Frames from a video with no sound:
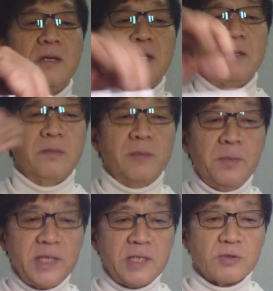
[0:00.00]

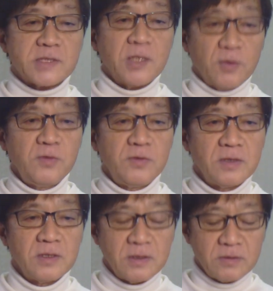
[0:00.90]
メモリーとしての
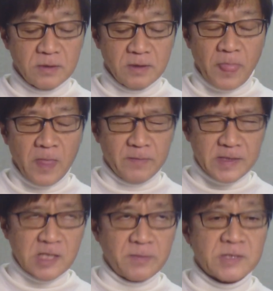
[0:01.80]

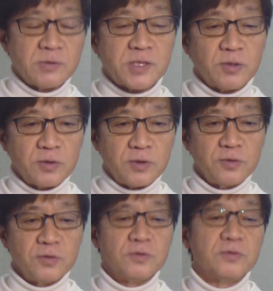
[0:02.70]
バスケの街の指導って
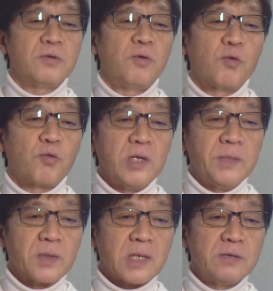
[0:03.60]
いう方向に
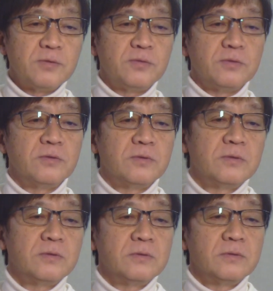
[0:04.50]
向かう
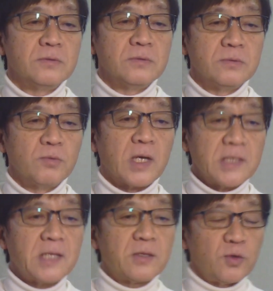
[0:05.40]
のか
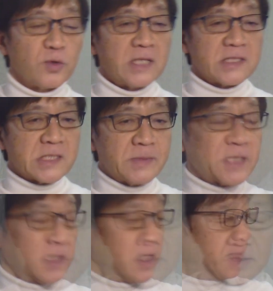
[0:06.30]
なっていう感じがしました
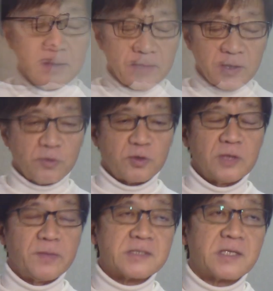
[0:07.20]
ね見たけど
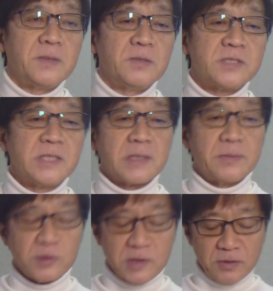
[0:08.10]
バスケミュージアムが持っ
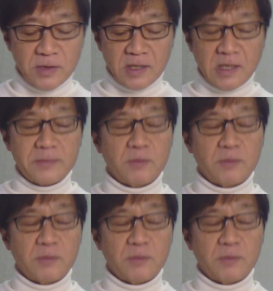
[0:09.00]
ているアーカイブを使っ